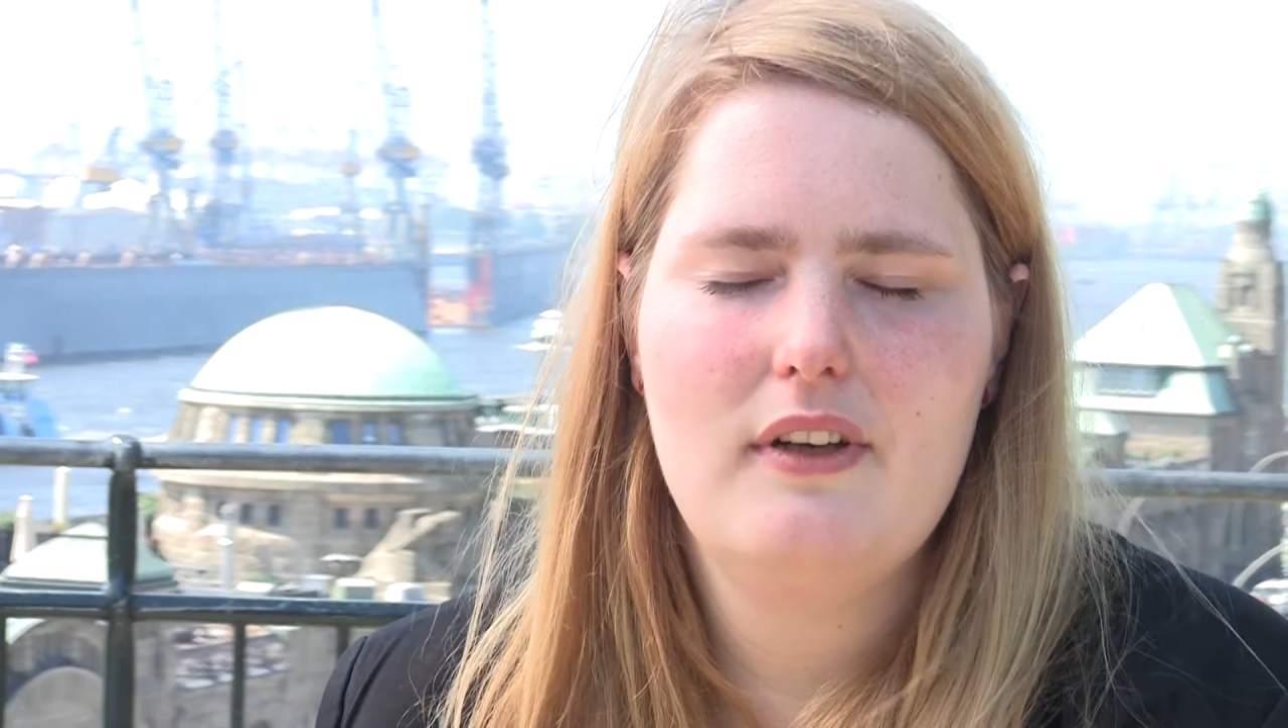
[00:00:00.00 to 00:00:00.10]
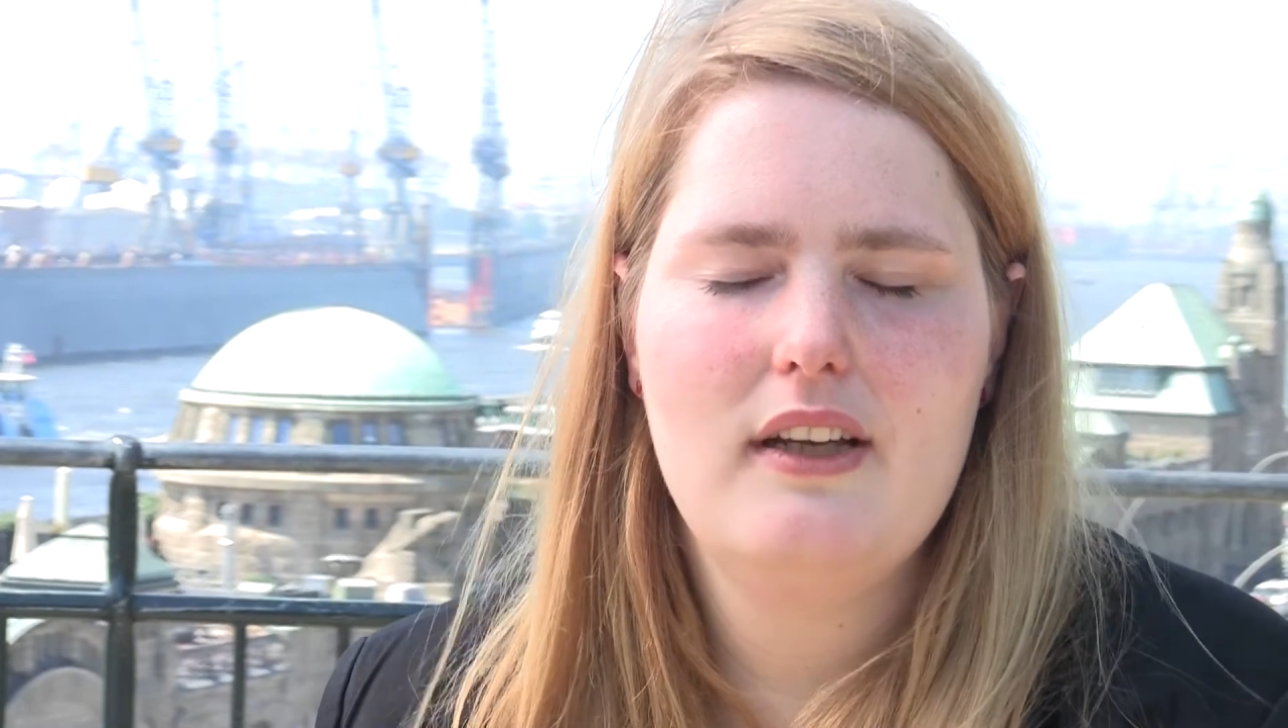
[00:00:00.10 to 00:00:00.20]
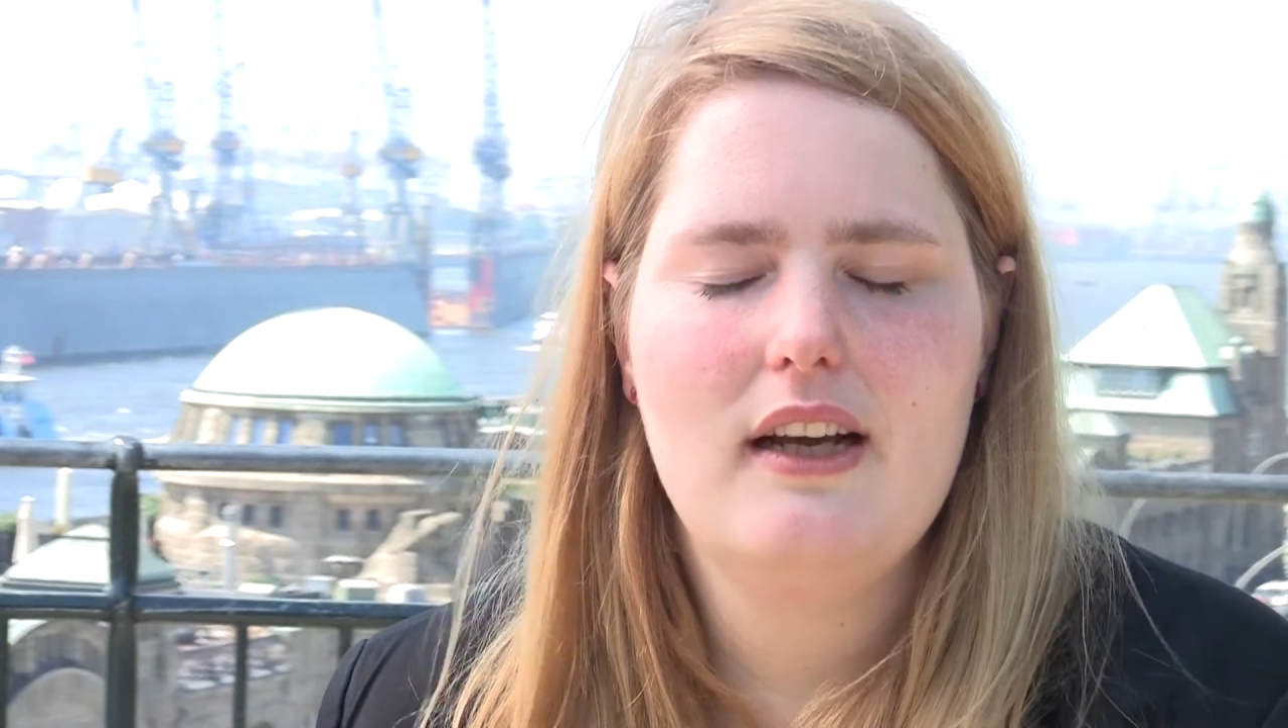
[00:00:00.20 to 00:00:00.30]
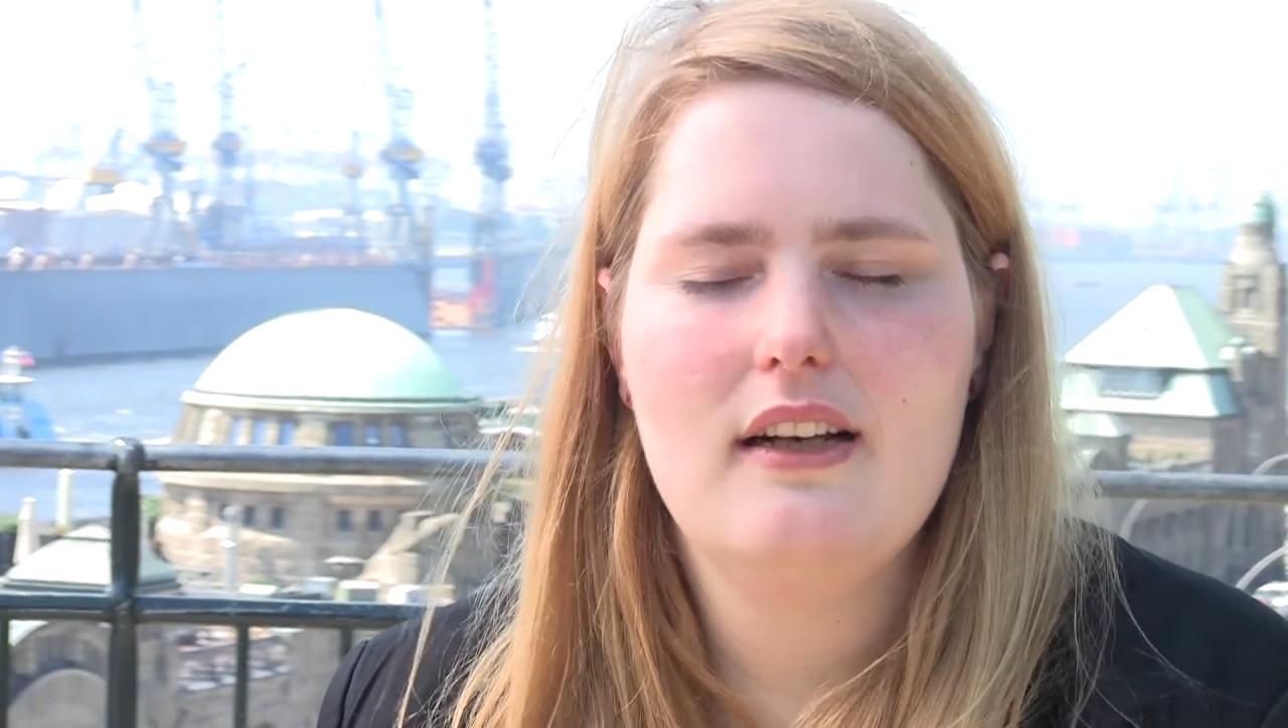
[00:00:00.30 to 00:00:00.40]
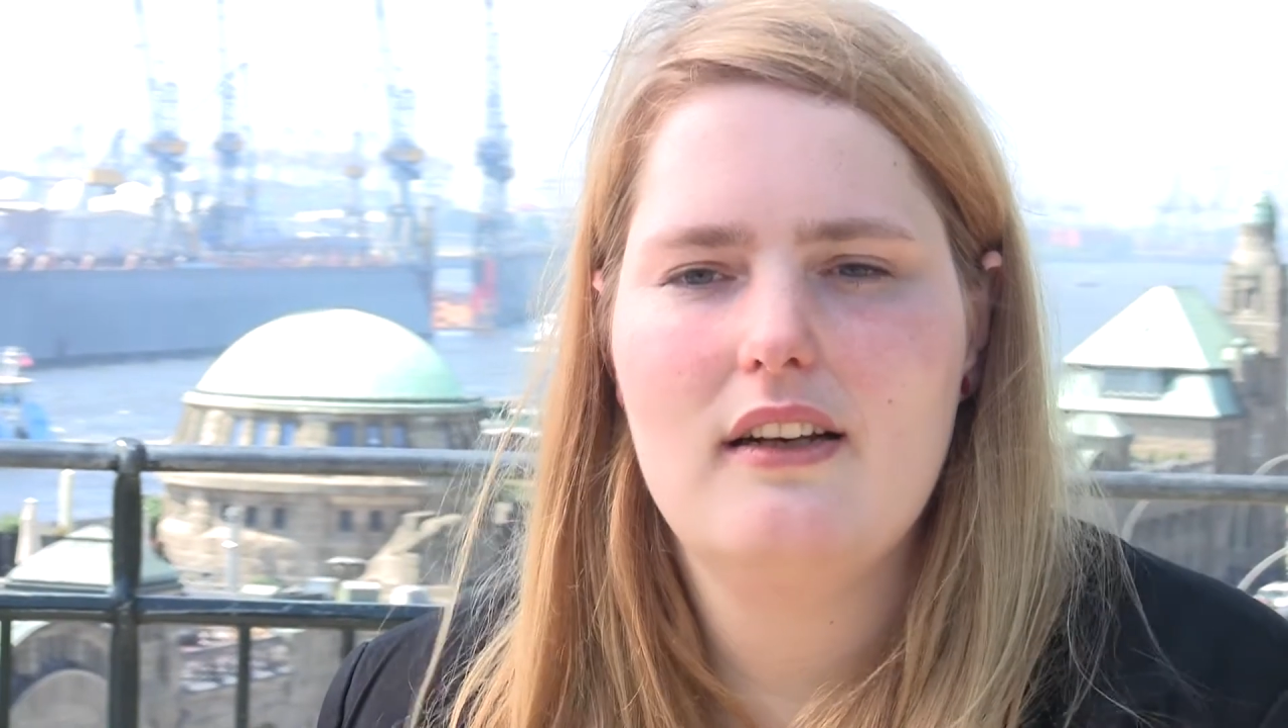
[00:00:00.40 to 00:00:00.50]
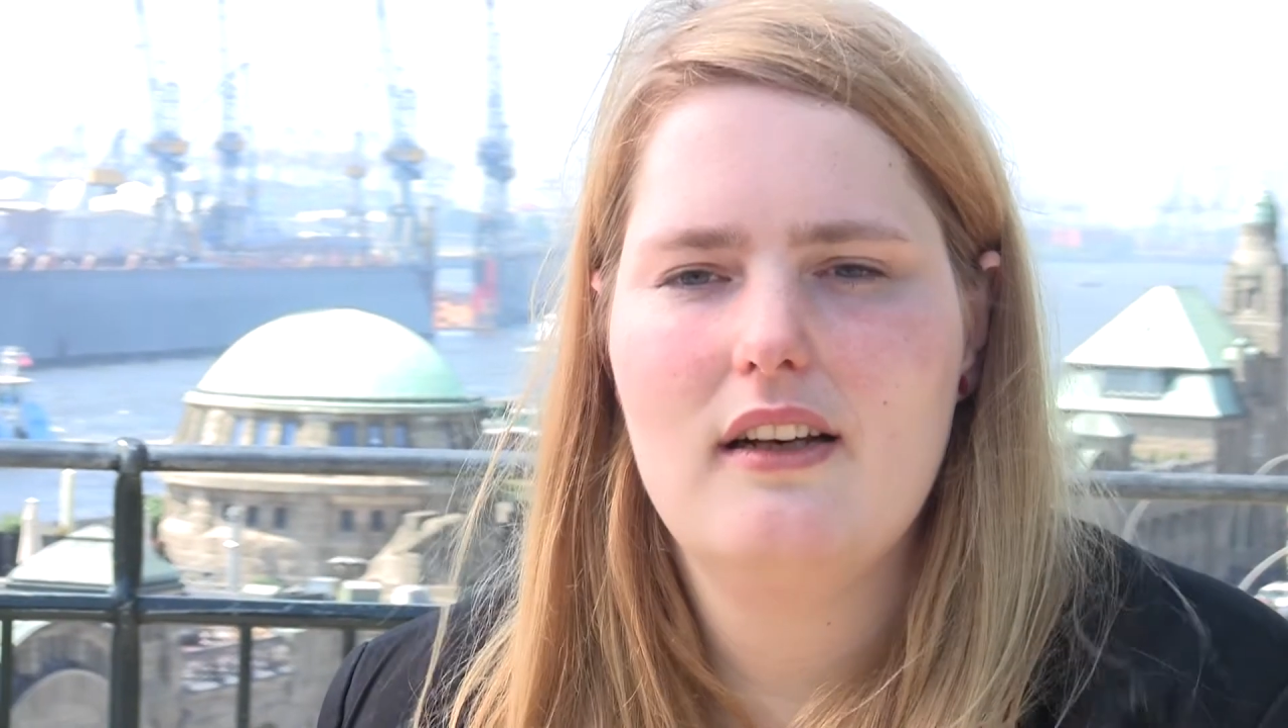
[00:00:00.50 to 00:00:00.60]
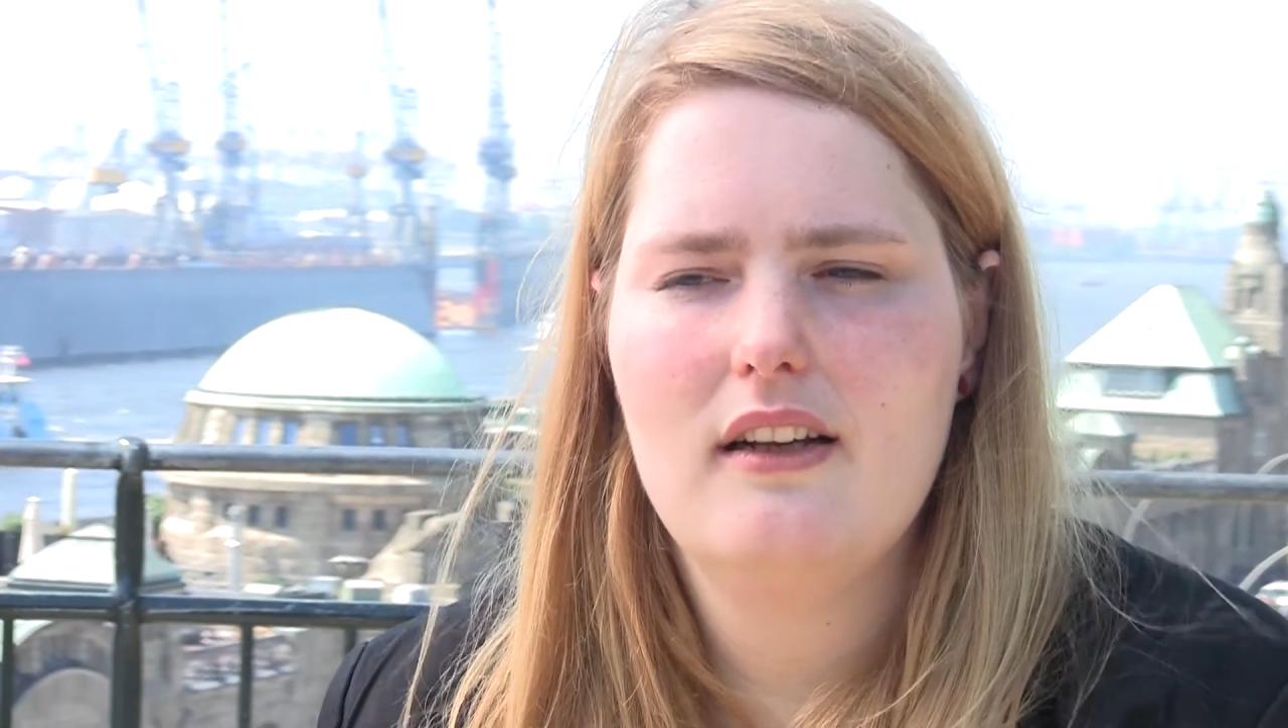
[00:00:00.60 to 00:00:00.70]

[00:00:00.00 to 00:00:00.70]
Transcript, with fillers: vier Jahren in,